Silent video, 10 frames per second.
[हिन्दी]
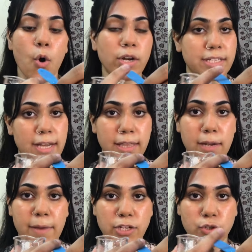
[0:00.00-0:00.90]
और इसके
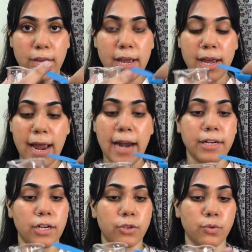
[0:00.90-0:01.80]
अंदर मैं जो है
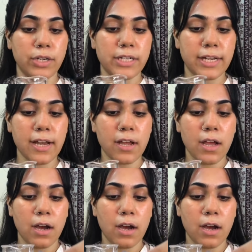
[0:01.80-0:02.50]
ऐड कर दूंगी ठीक है